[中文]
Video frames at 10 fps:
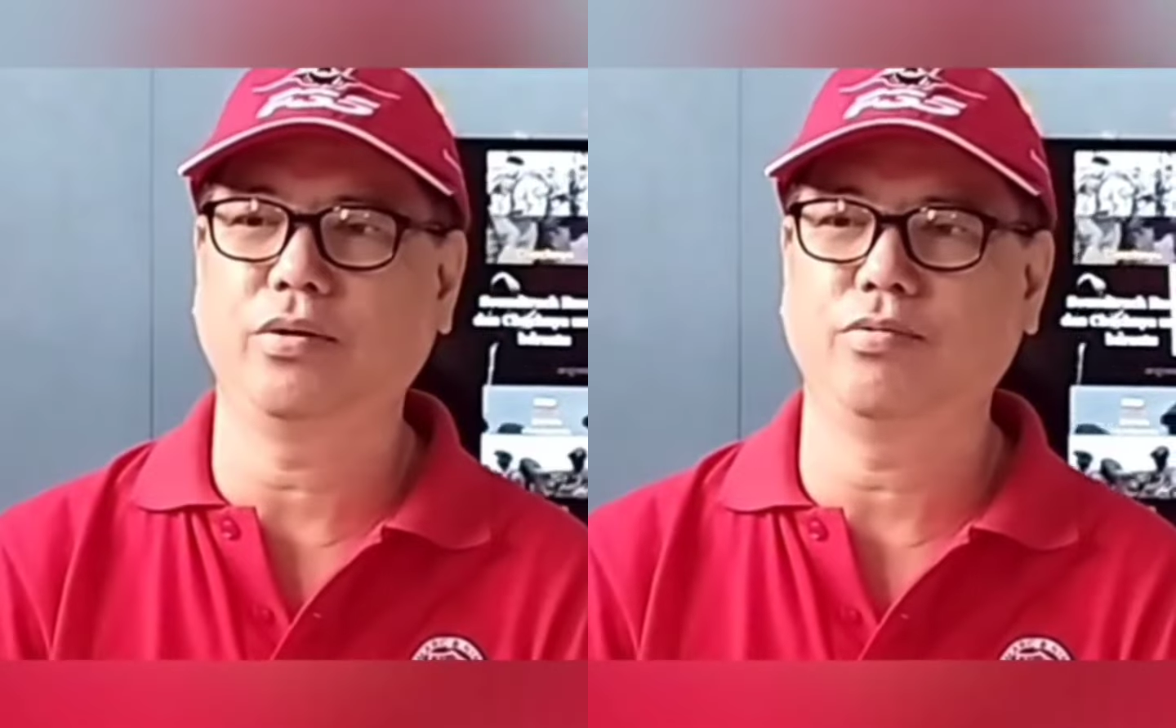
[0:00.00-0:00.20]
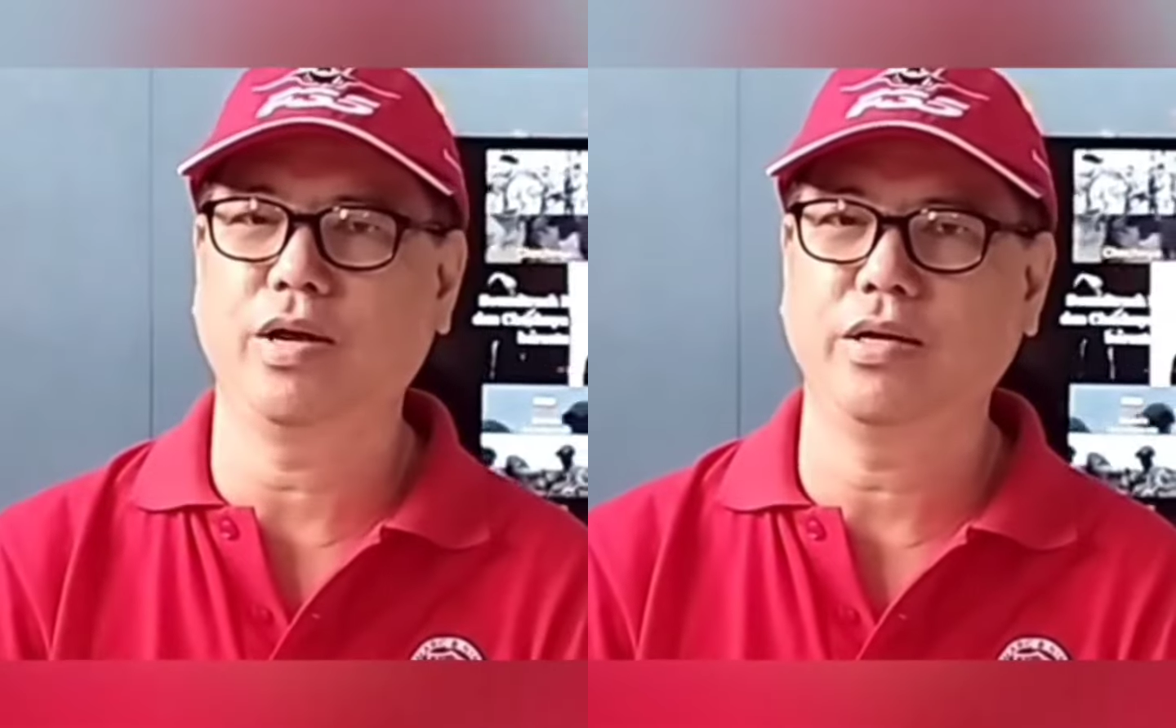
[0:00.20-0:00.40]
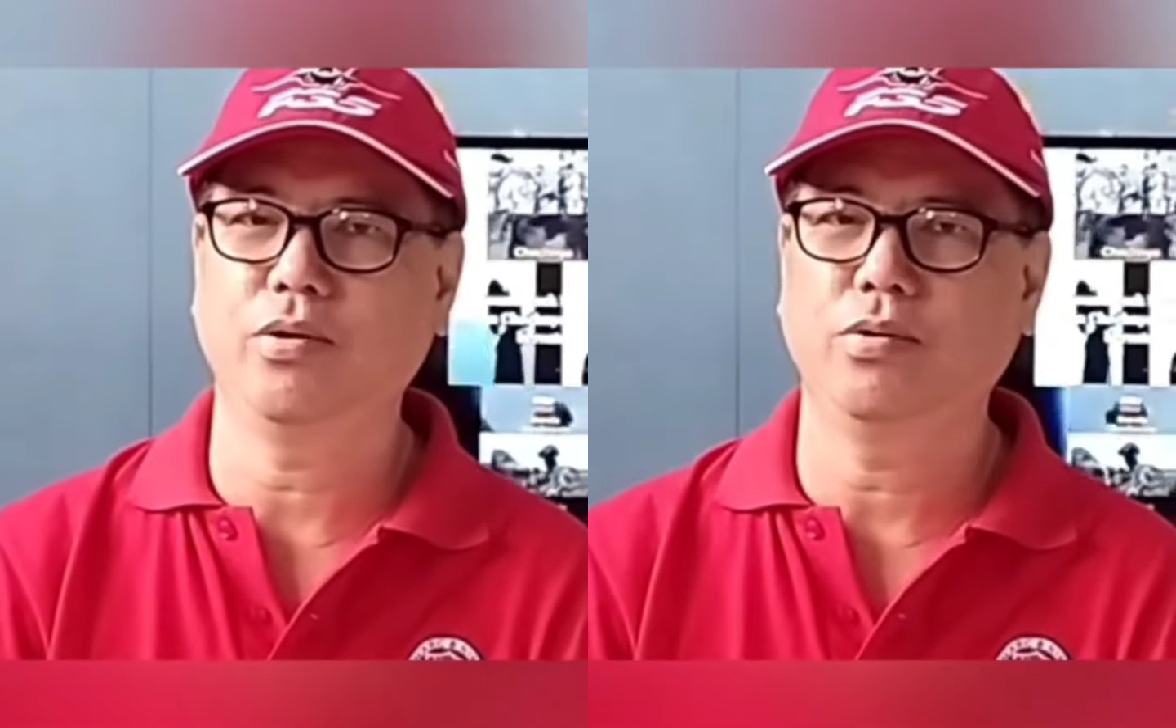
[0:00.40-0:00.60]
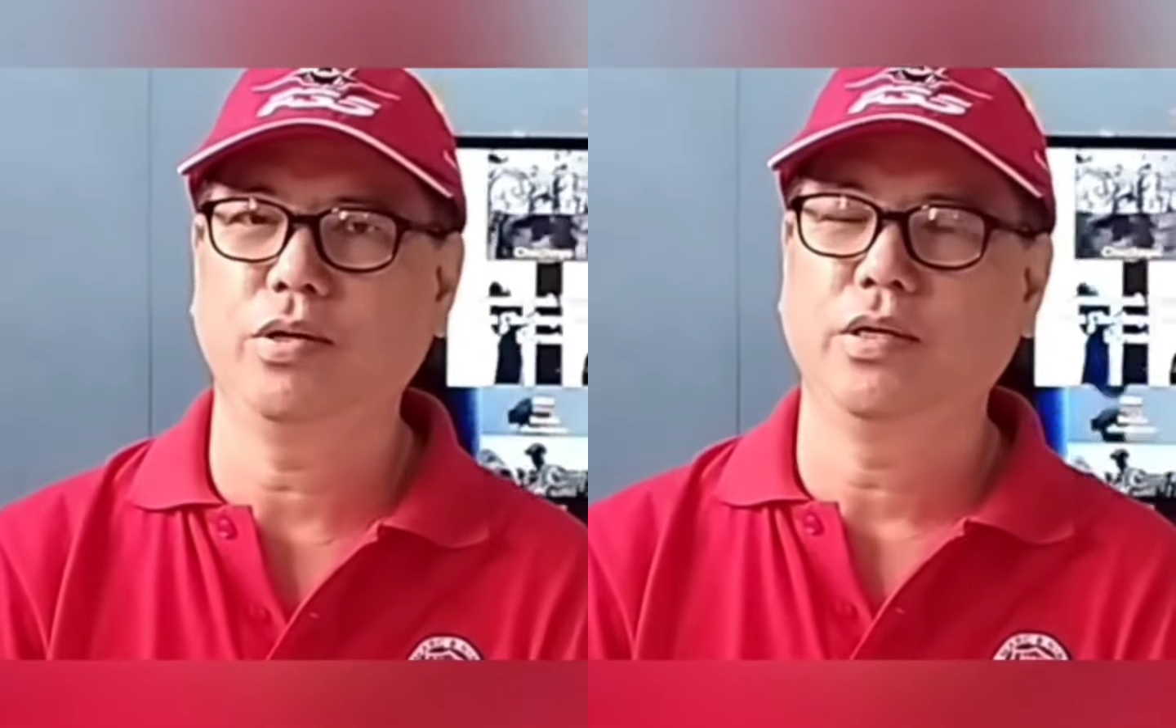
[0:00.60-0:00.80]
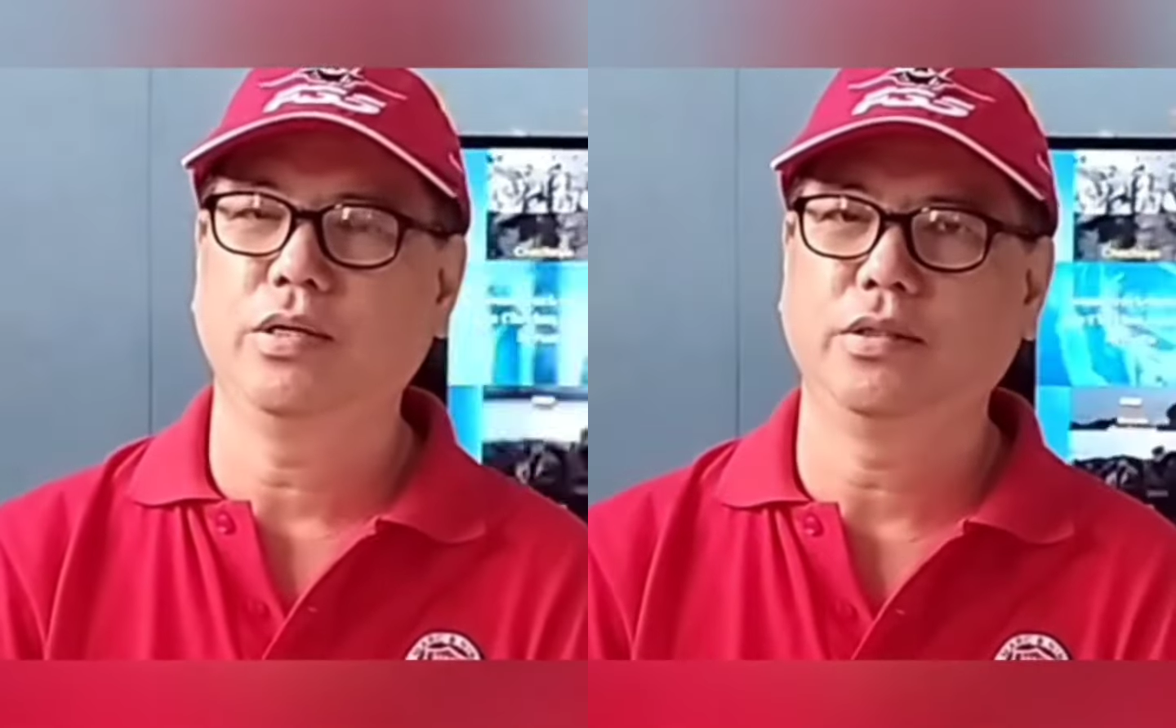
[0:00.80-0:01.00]
北顿
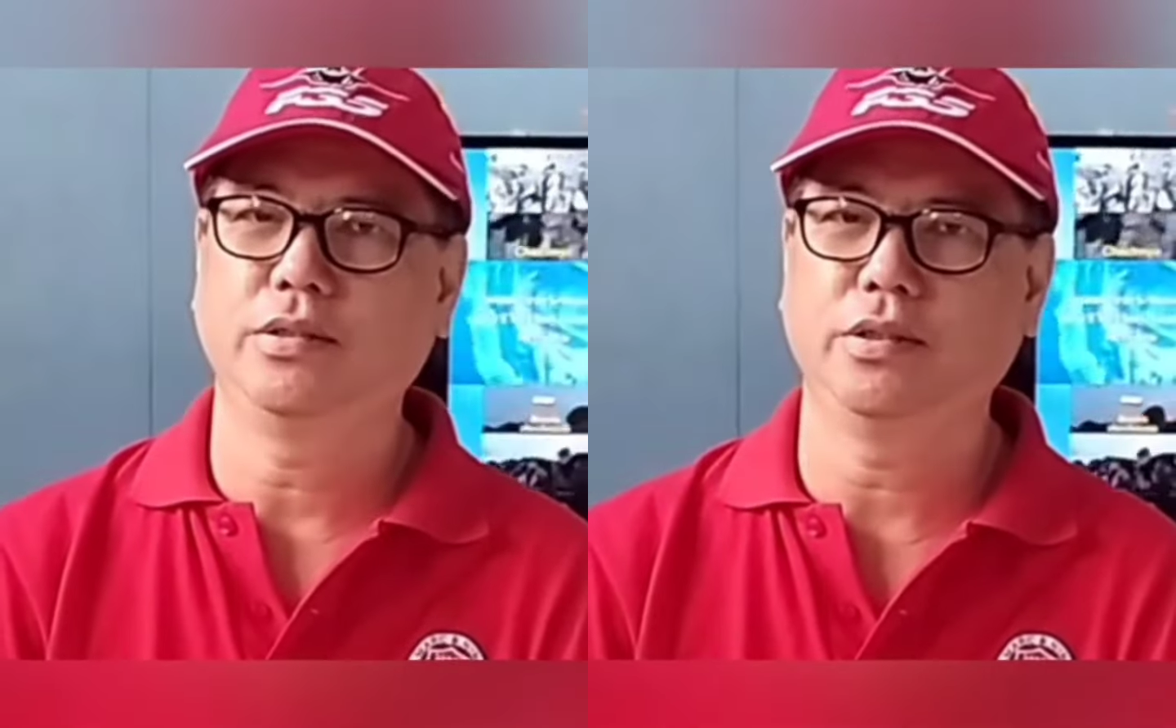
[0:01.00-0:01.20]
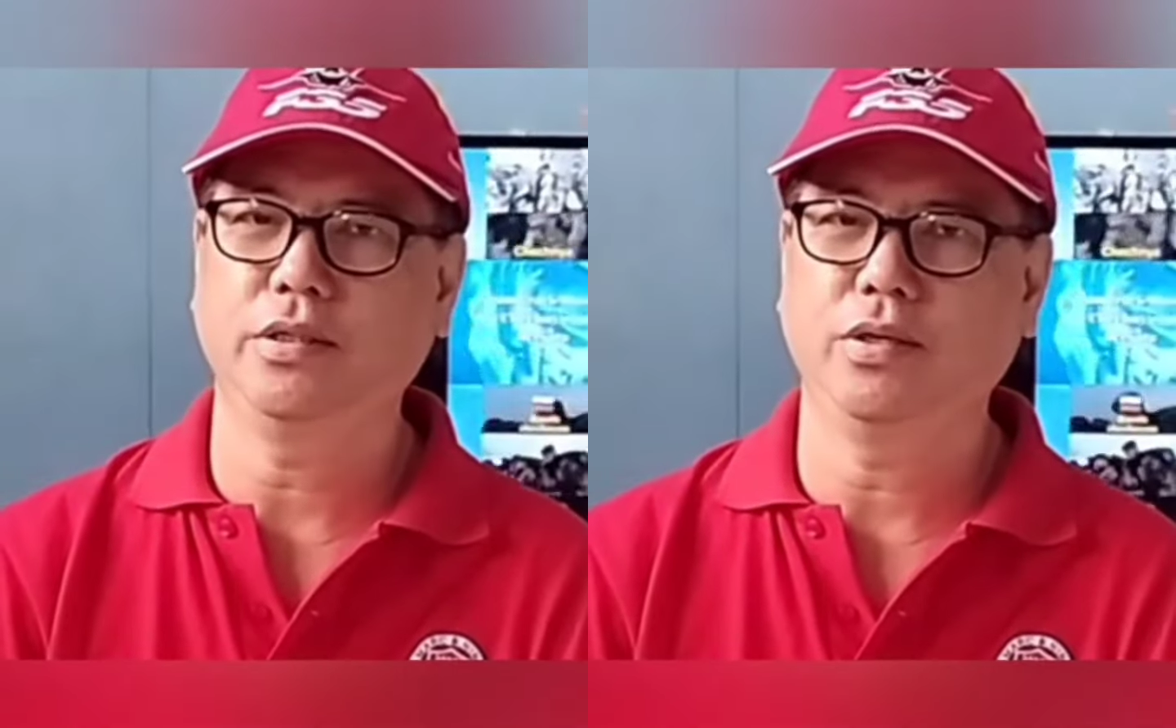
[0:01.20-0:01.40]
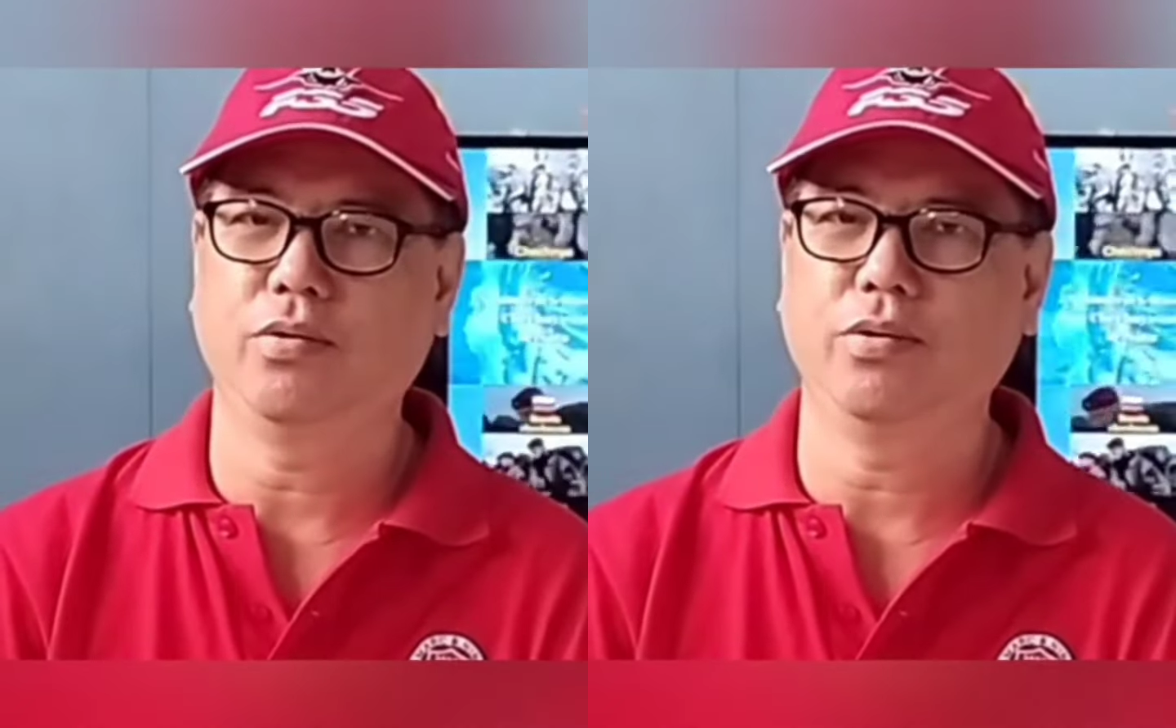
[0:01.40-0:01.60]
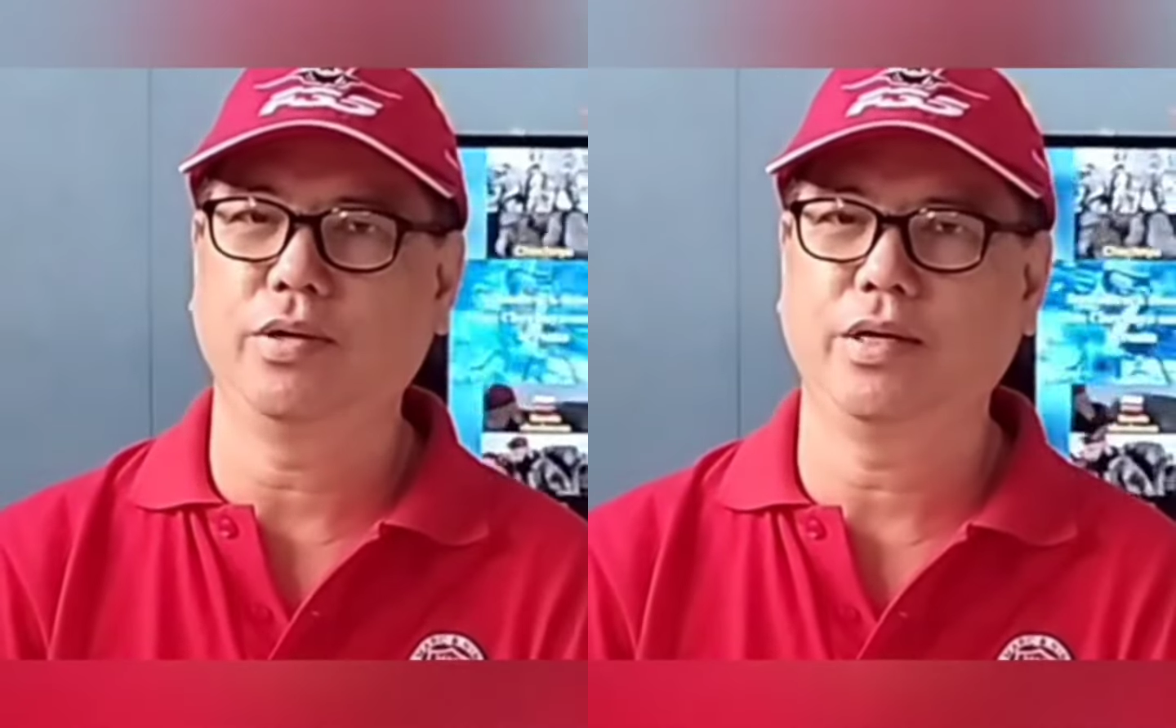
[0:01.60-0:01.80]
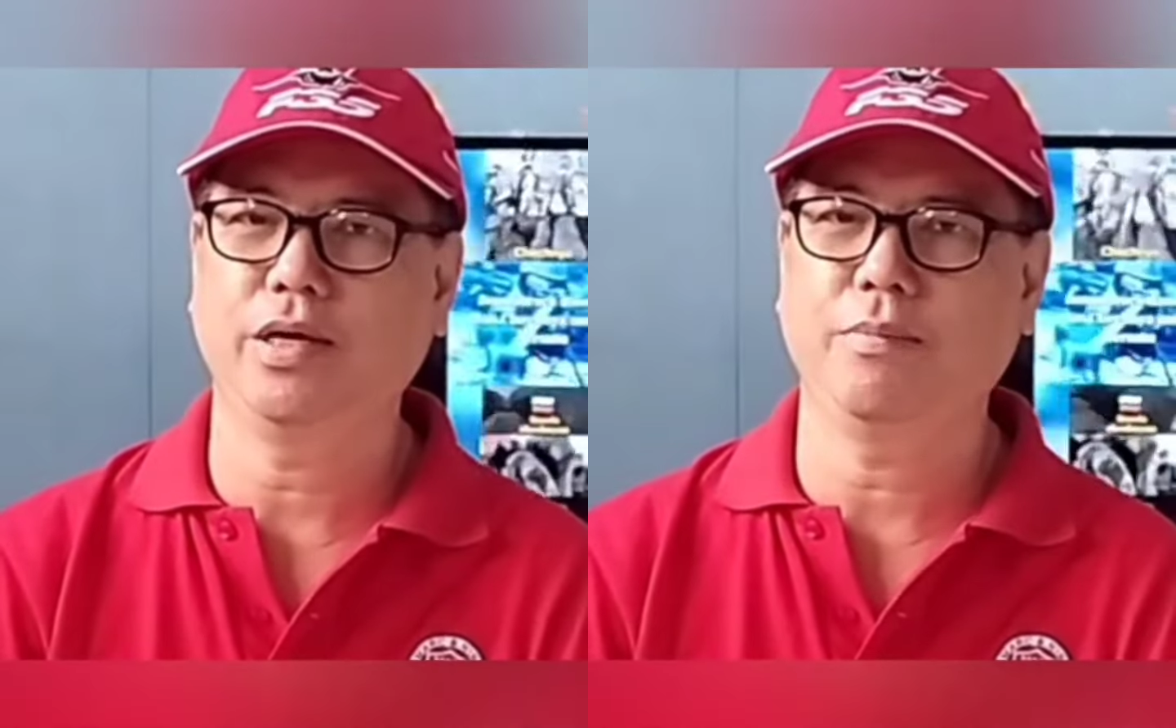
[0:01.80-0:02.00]
内斯克分
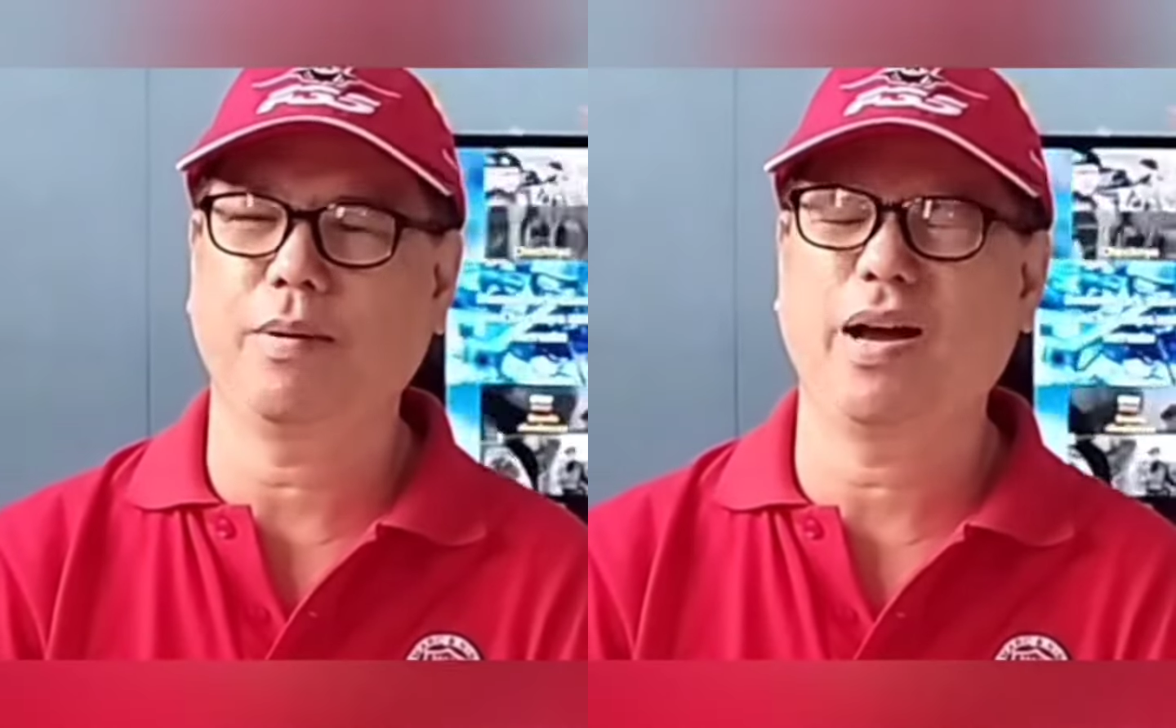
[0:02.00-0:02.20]
成